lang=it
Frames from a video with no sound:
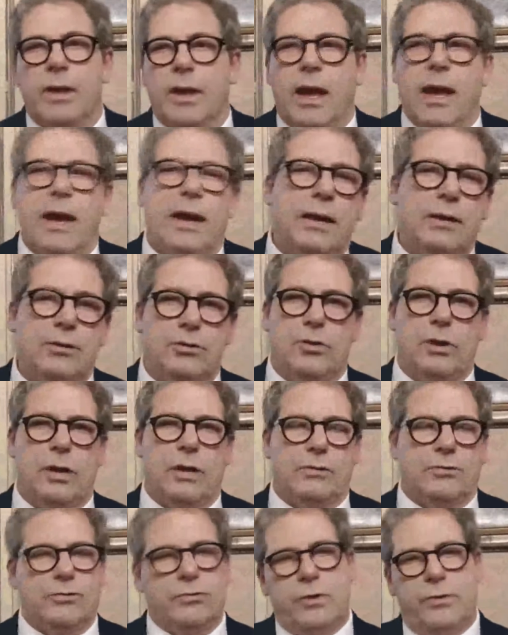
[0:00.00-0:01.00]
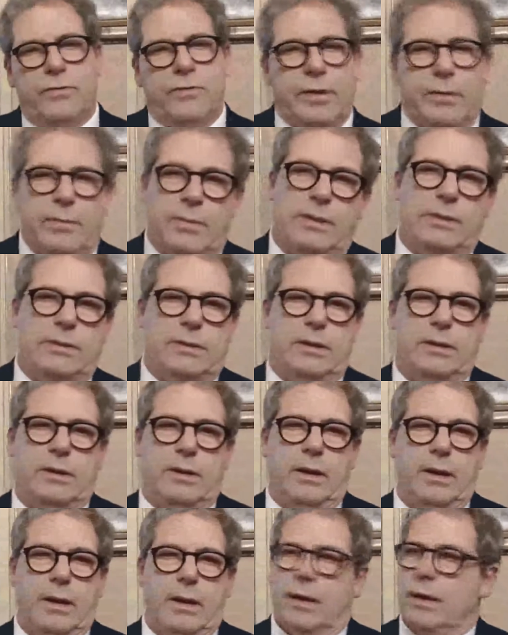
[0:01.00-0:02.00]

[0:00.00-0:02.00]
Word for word: Accantonato significa mettere,